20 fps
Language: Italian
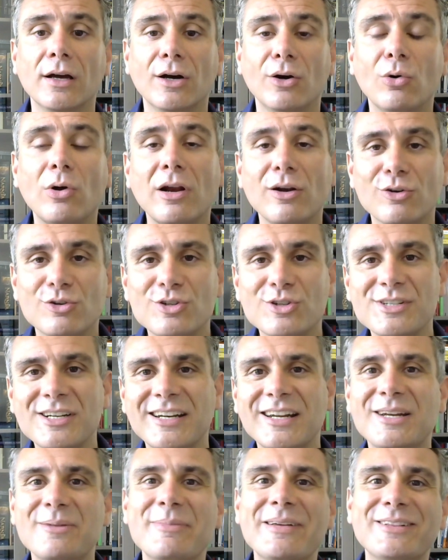Ora non so se
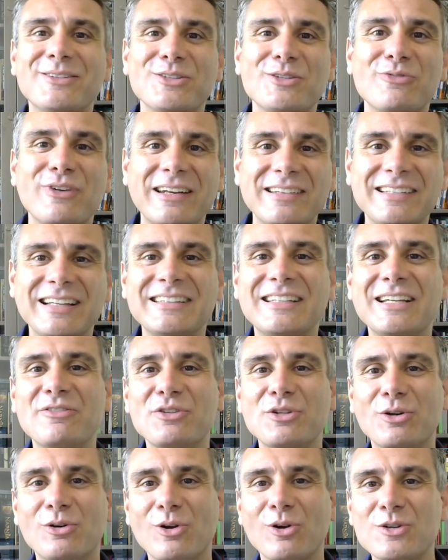l'elemento differenziante è del
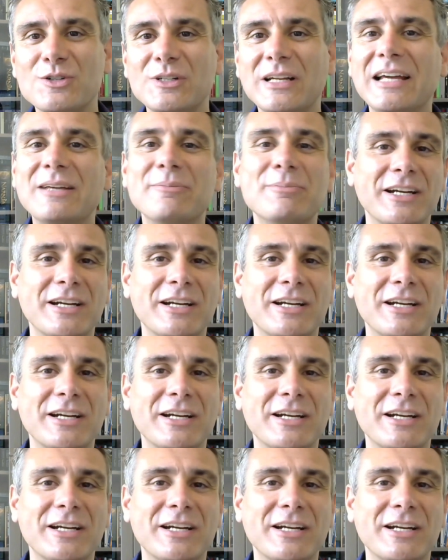videocorso online,